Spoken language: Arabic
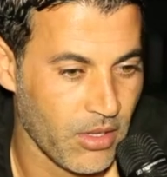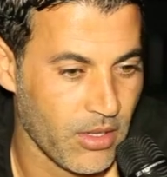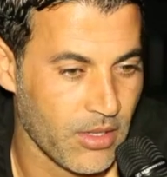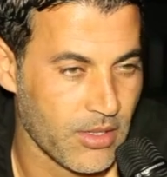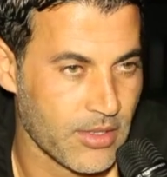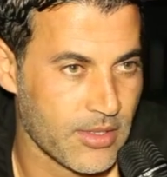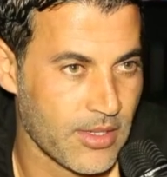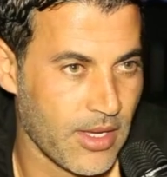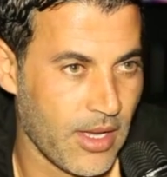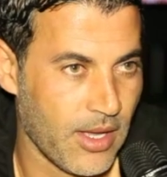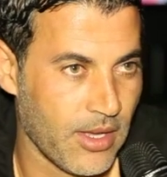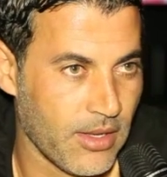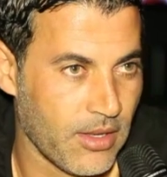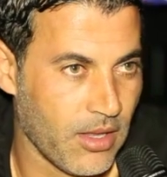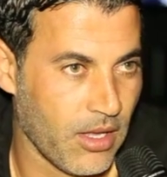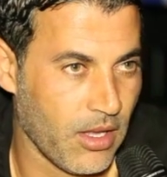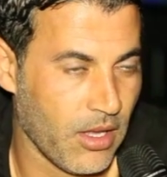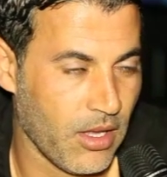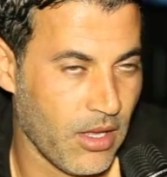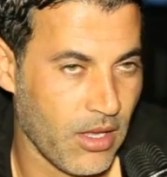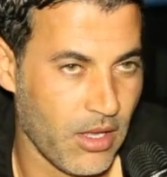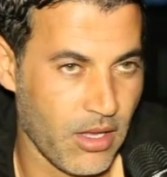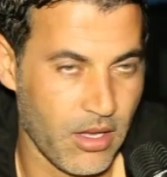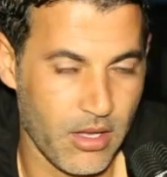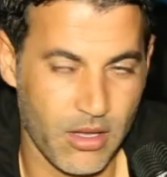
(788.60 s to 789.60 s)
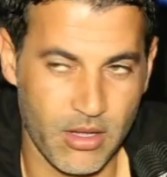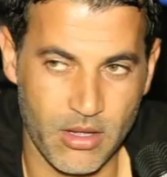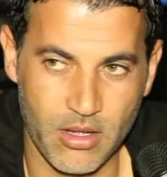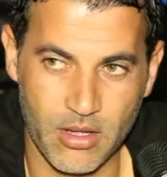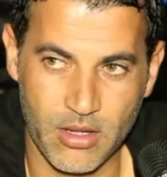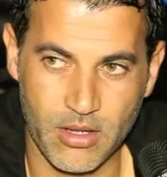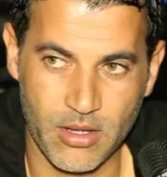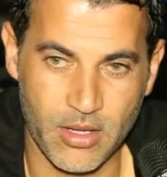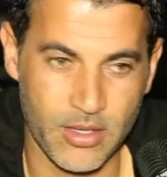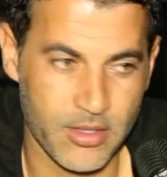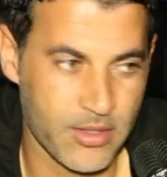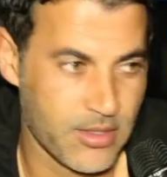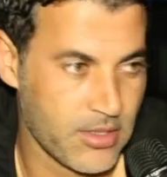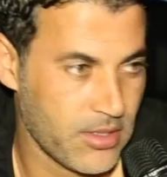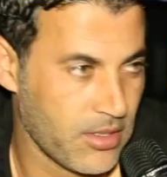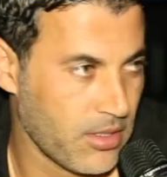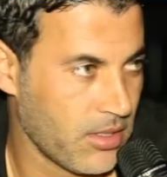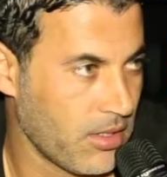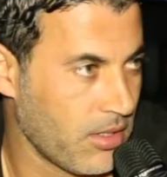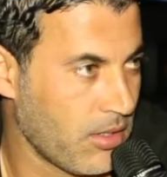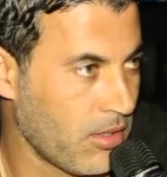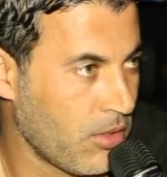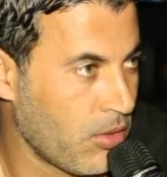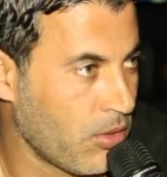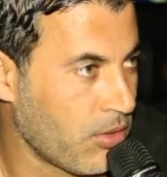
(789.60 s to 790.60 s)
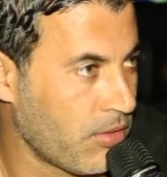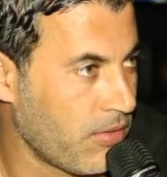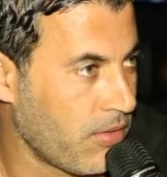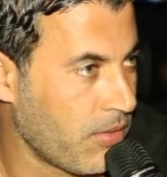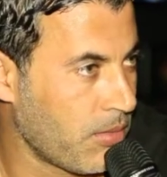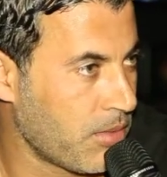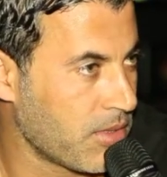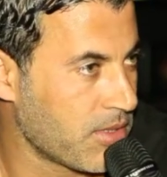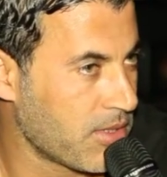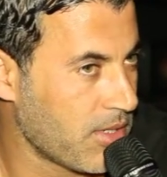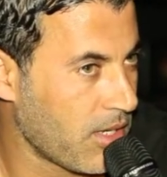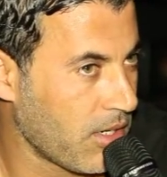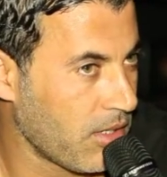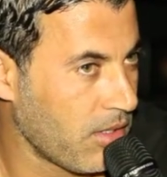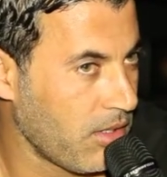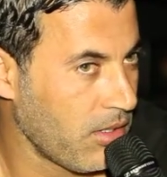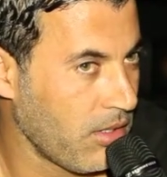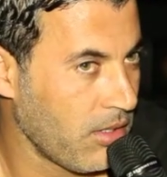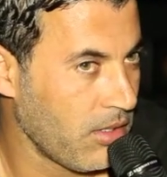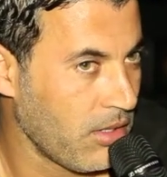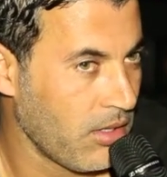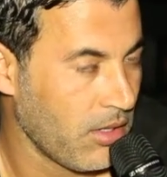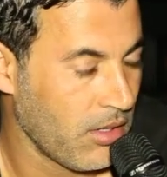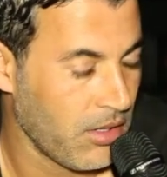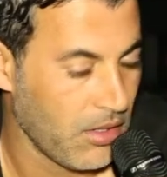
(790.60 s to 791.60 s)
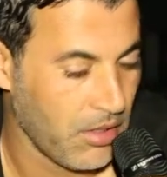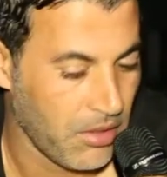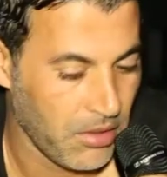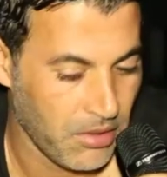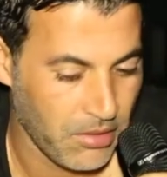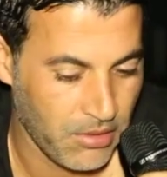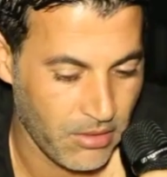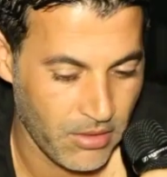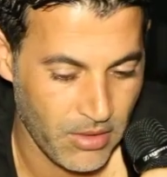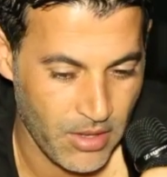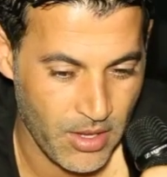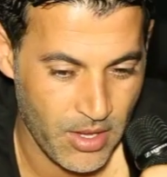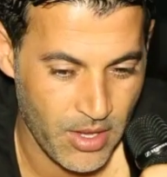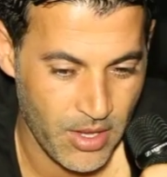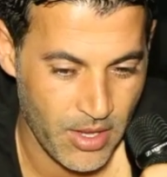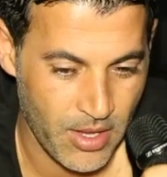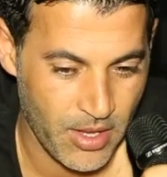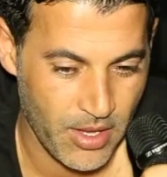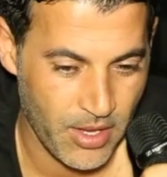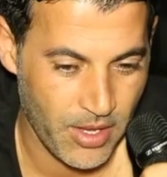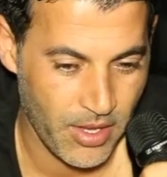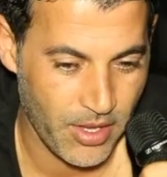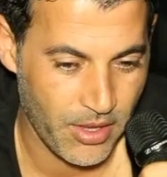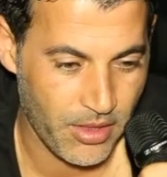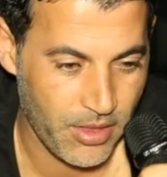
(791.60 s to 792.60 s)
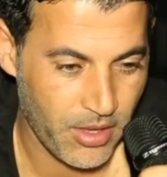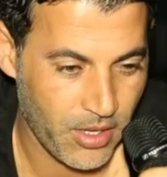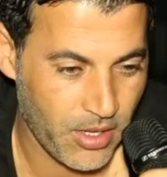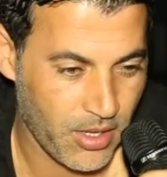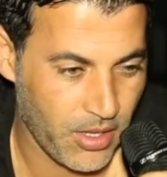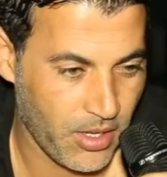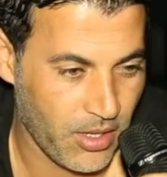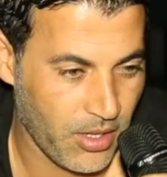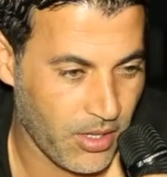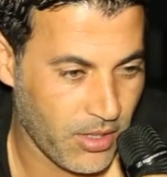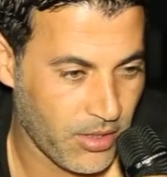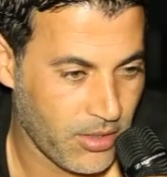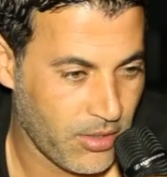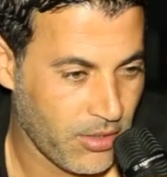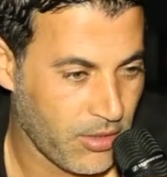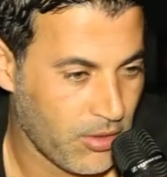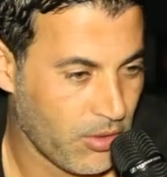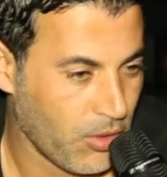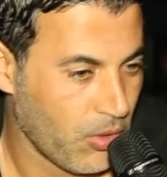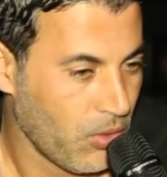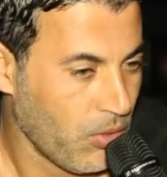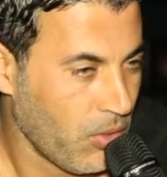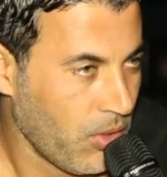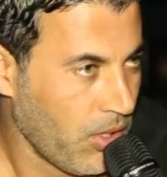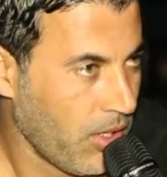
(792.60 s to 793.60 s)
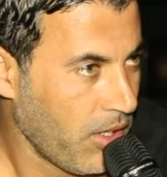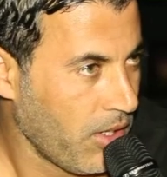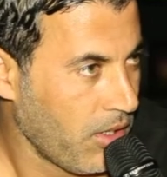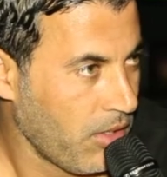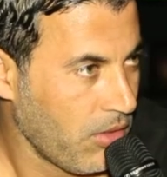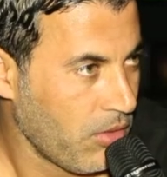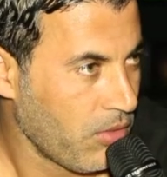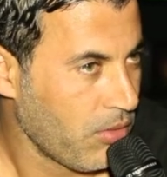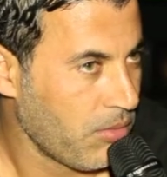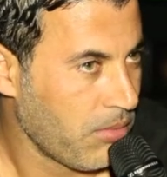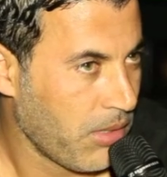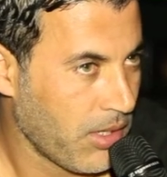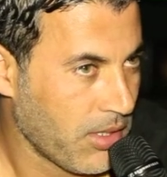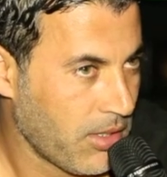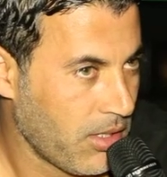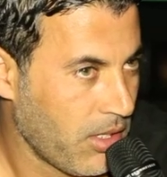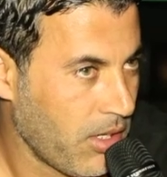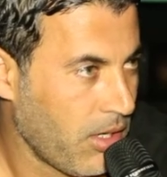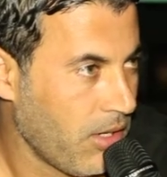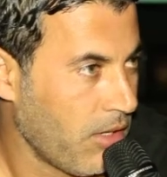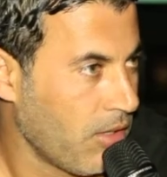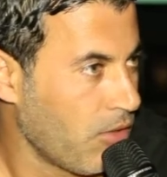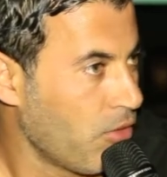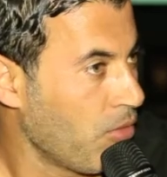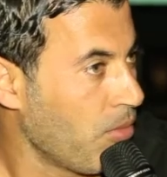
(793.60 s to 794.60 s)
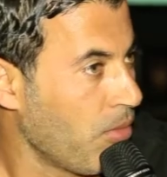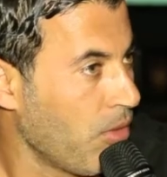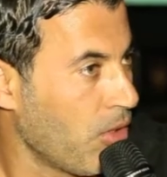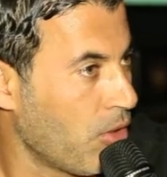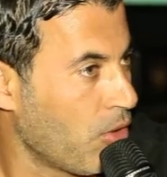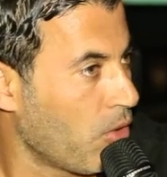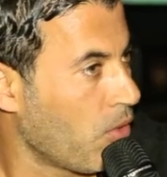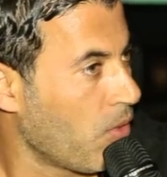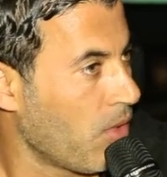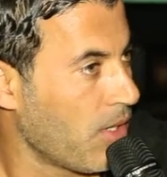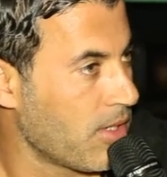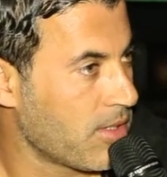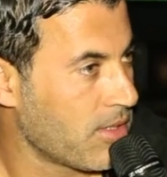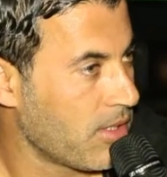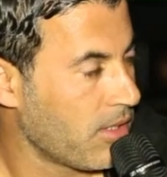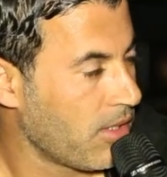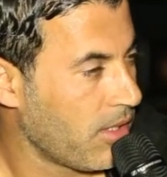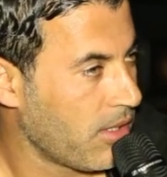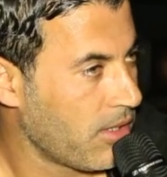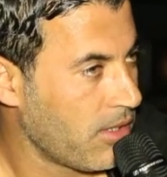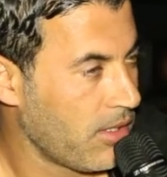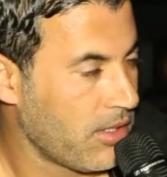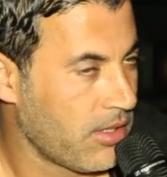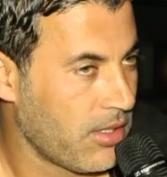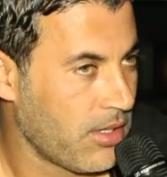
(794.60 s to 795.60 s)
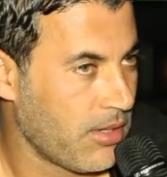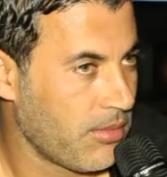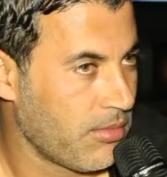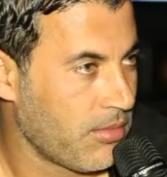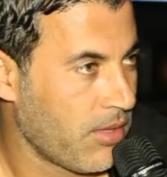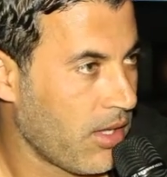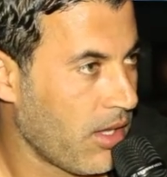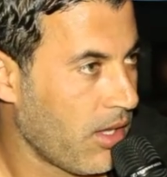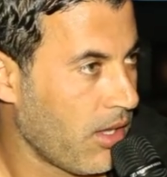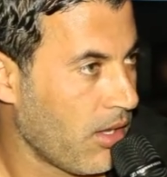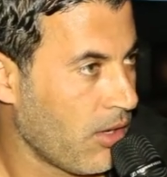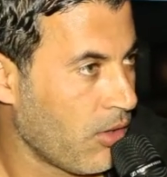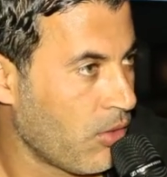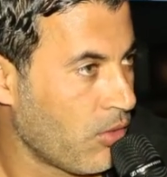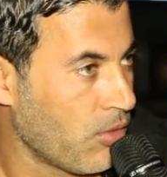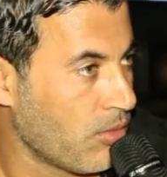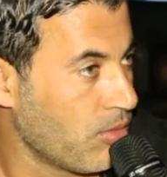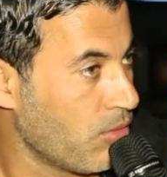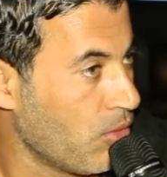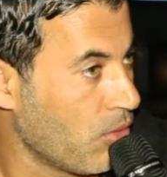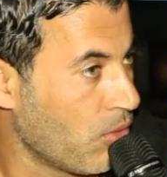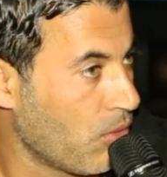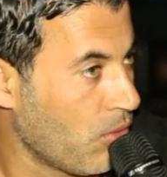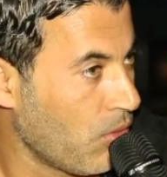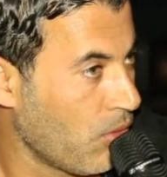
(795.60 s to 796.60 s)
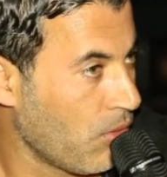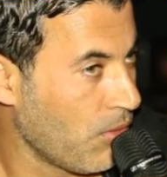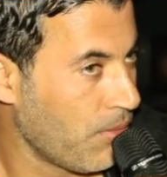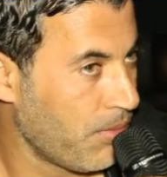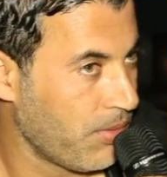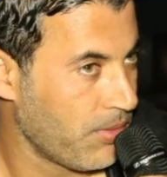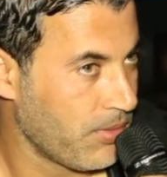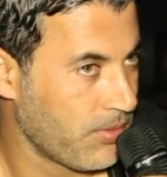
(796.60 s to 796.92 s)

ساعتها عند سي لطفي البنزرتي هذاك التيتر الاولاني ومن بعد تالي 2003 زاد التيتر نتاع كوب دو كوب